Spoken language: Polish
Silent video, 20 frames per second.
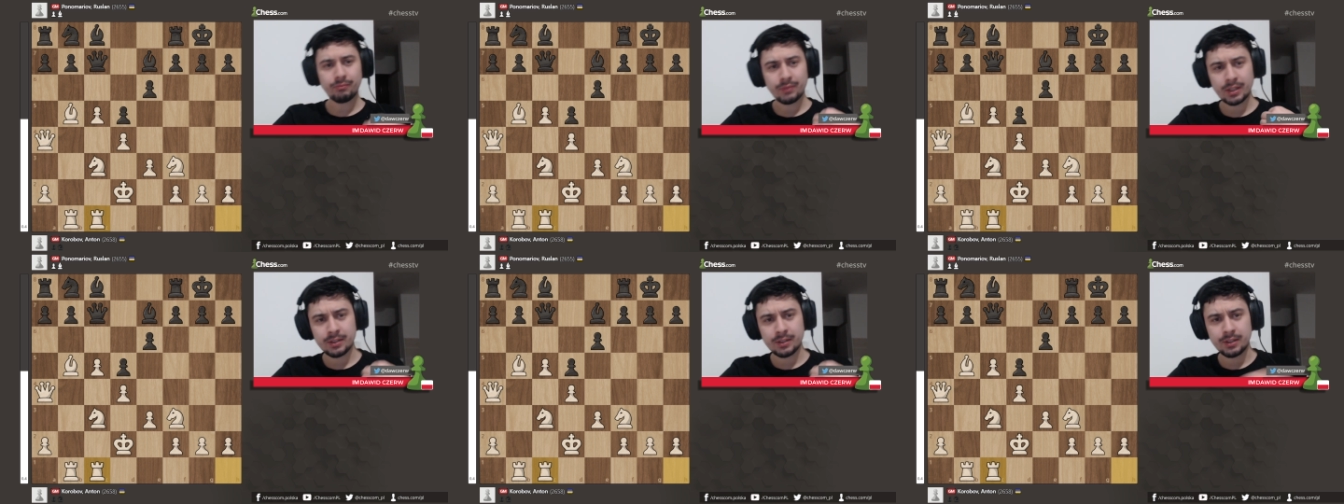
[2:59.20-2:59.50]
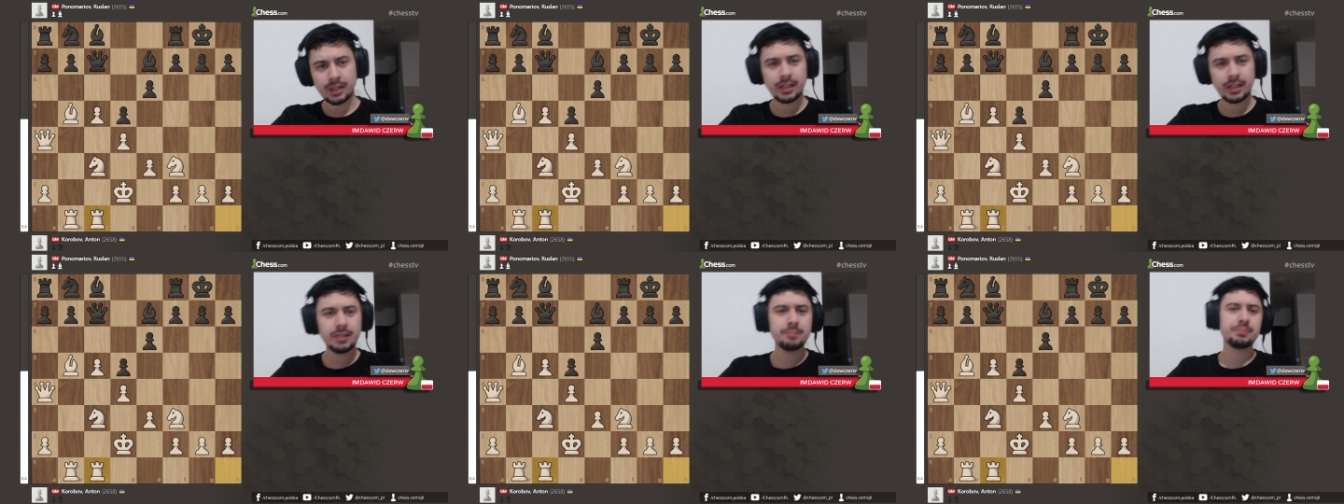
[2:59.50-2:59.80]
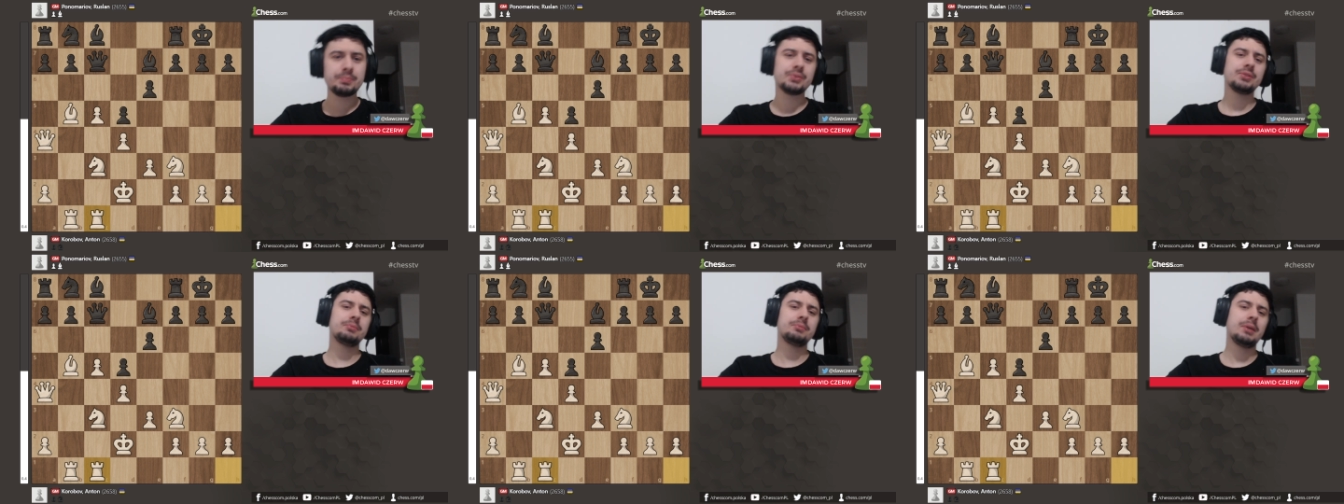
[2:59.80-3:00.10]
No ale
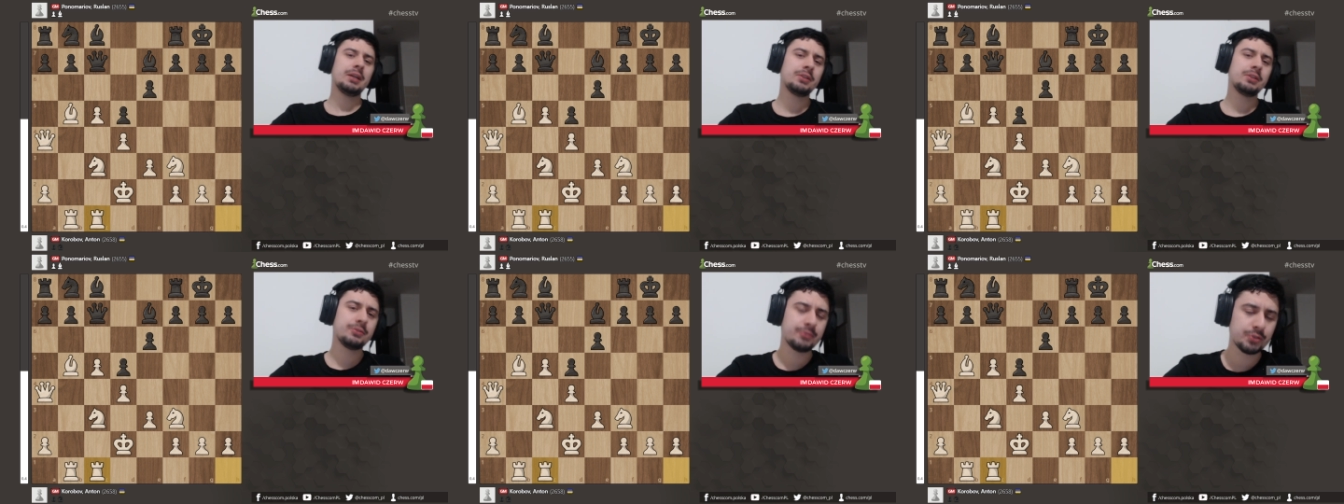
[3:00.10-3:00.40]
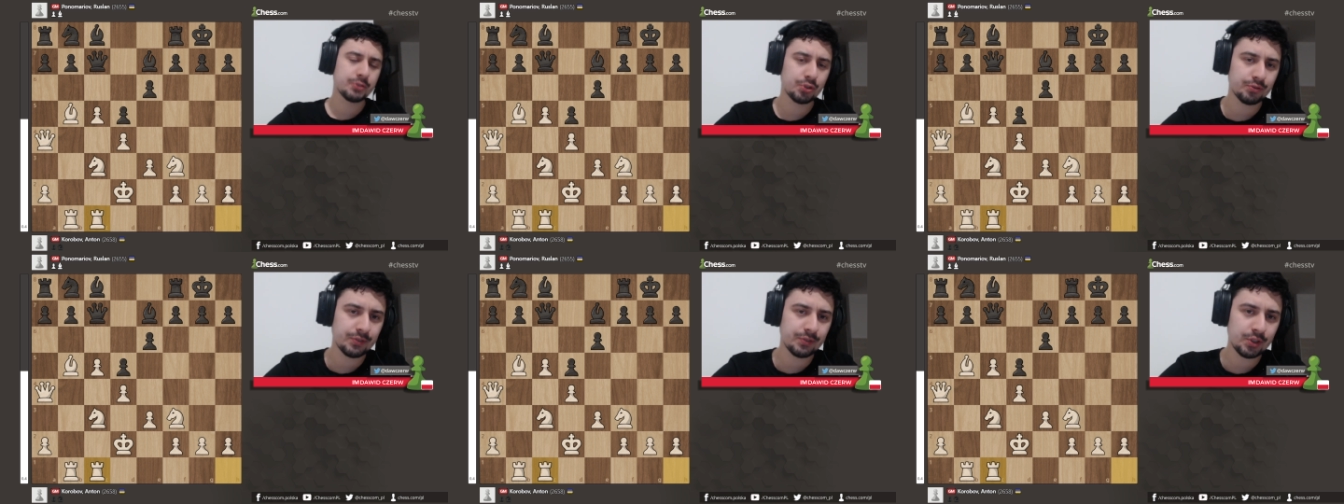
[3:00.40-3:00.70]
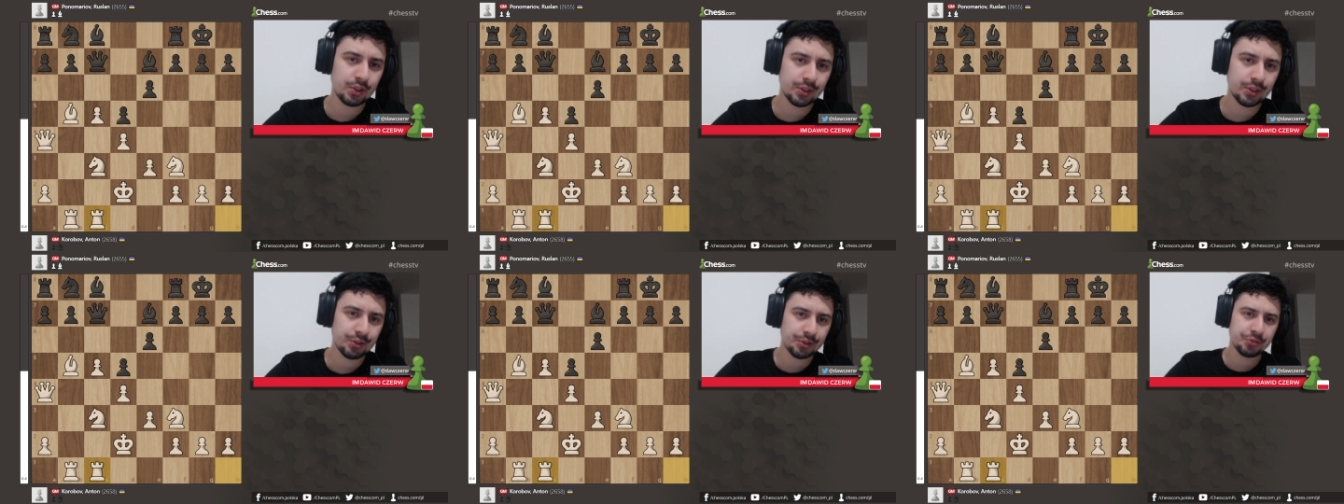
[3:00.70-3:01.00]
Ponomariow
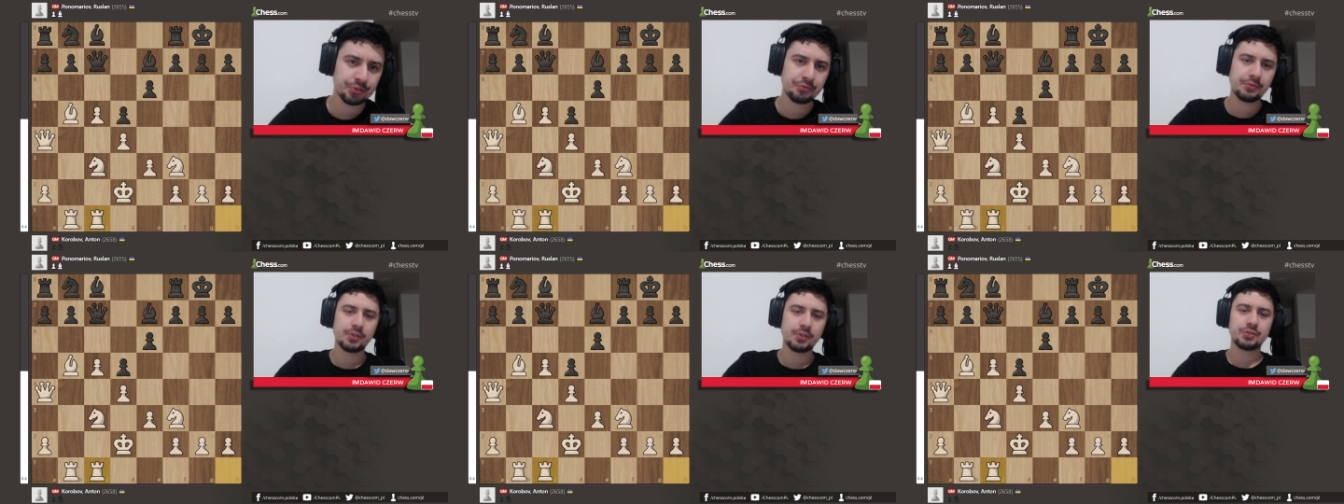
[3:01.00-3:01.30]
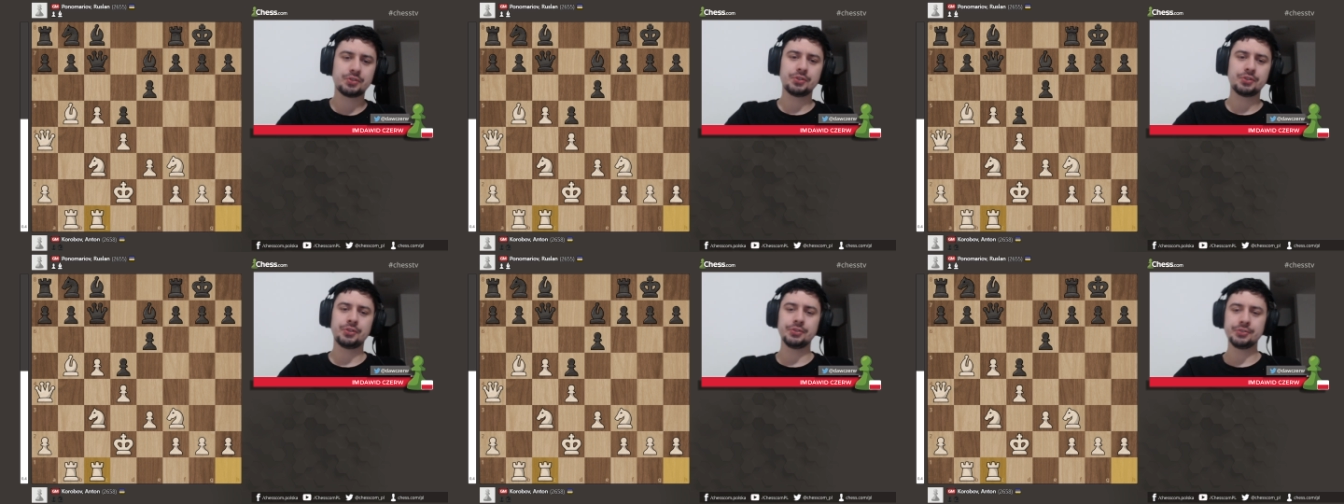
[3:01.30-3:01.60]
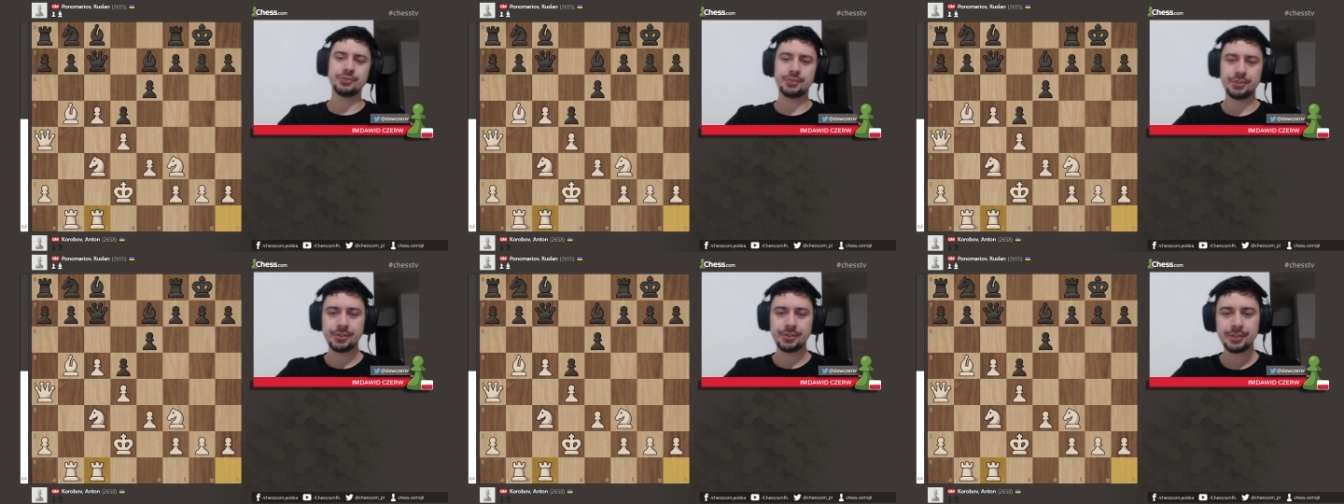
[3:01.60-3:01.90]
oczywiście też wie o co
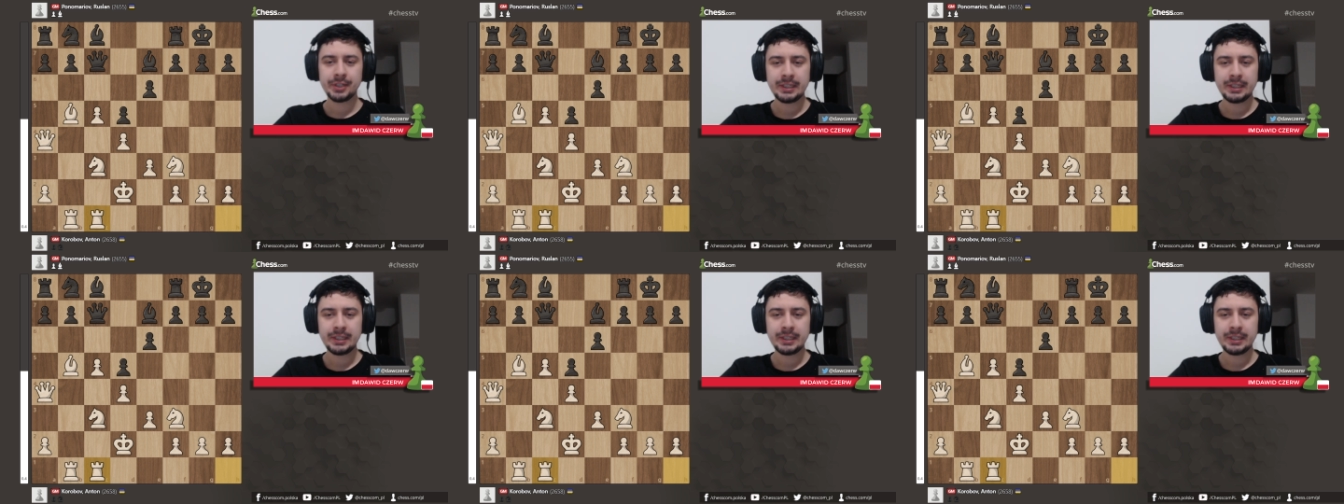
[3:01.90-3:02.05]
chodzi,